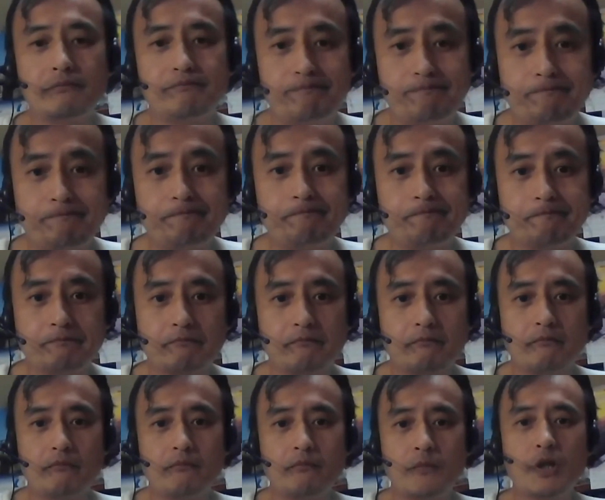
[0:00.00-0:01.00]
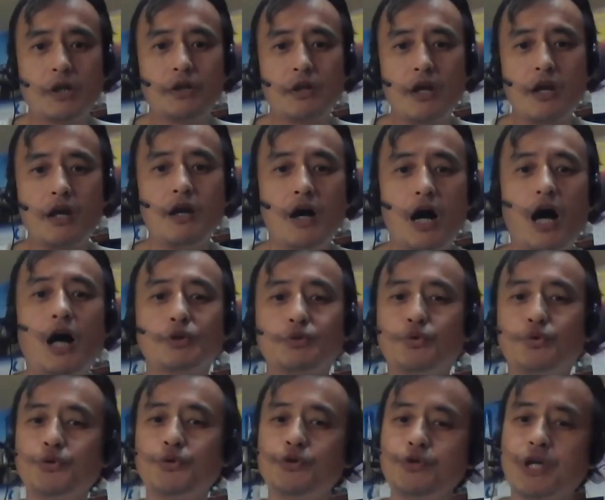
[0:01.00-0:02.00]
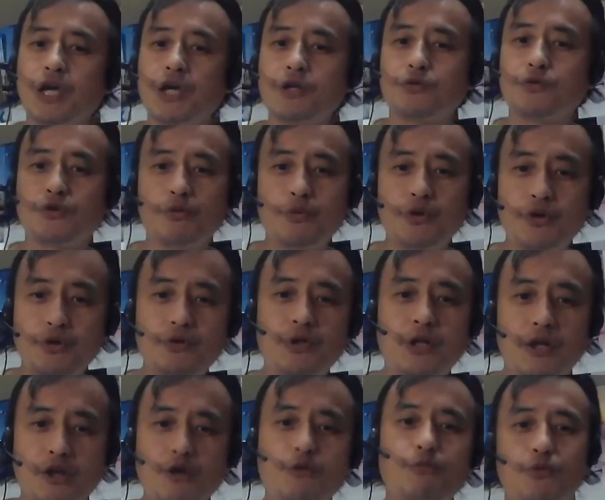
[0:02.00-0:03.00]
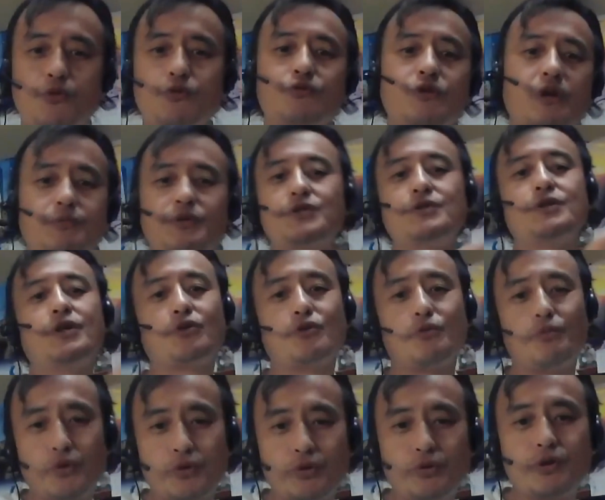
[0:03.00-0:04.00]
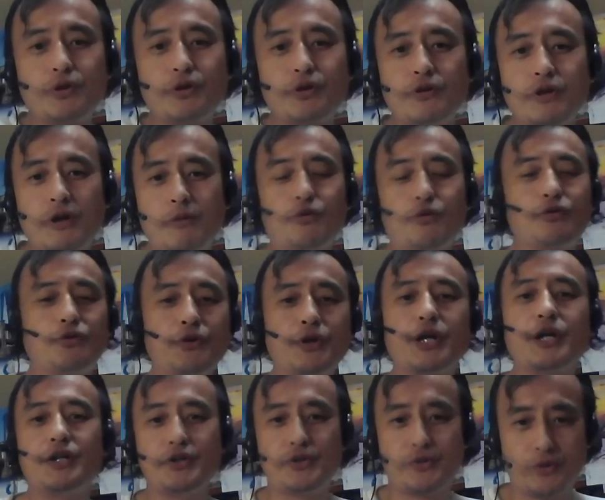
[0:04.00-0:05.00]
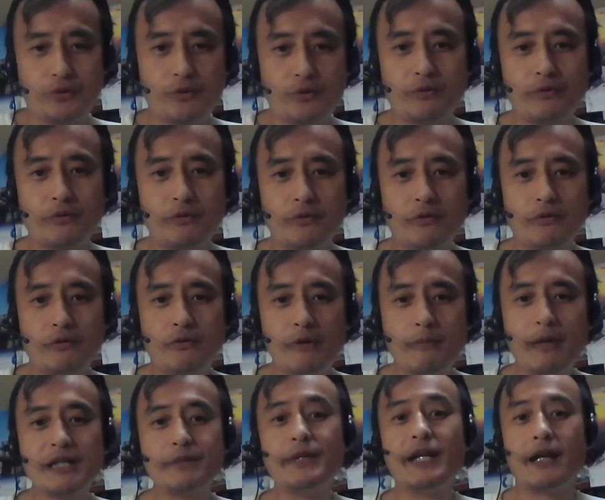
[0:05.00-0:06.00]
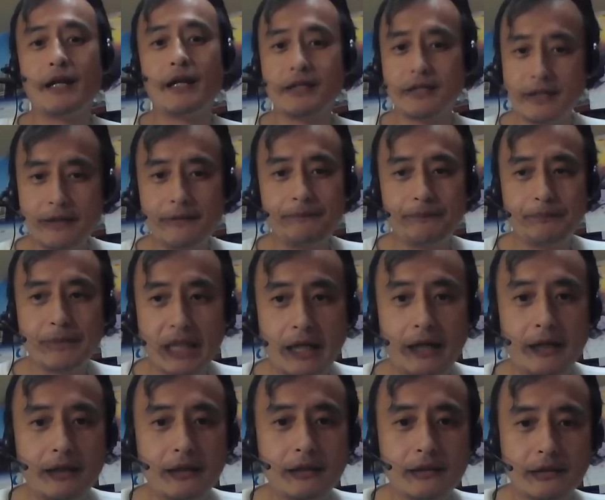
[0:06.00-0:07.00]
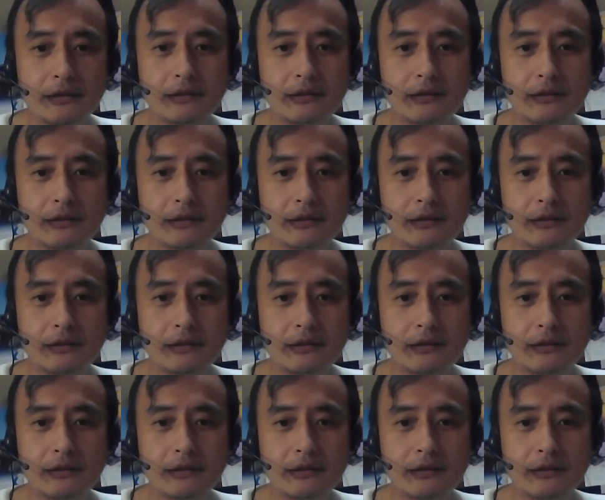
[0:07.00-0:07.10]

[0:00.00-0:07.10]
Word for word: うん。なんで、あそういう意見の人もいるんだ、でも僕は美人だと思うよっていうのが僕の意見ですよ。これ、真面目な話ね。はい、い